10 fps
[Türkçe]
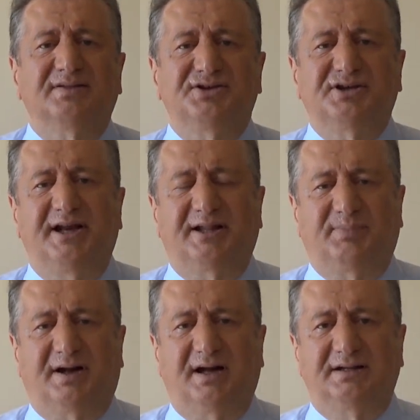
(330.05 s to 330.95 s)

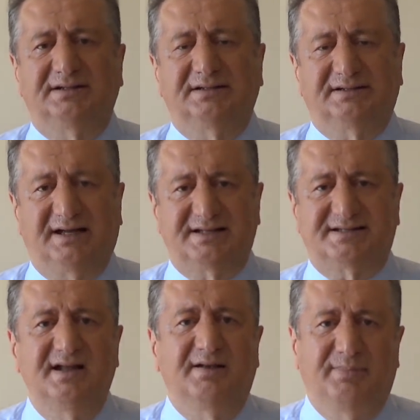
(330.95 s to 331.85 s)
Ticaret Bakanı
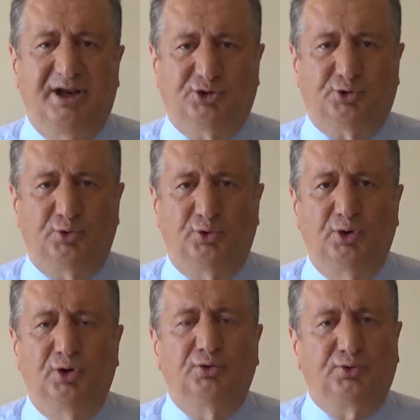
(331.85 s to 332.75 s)
Ras 5 gün
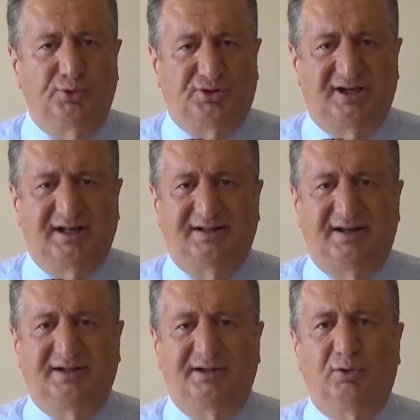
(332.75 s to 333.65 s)

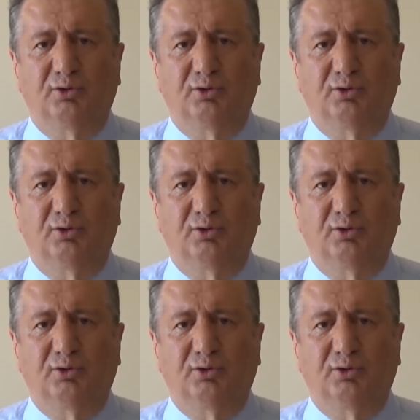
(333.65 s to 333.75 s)
Türkiye'deydi.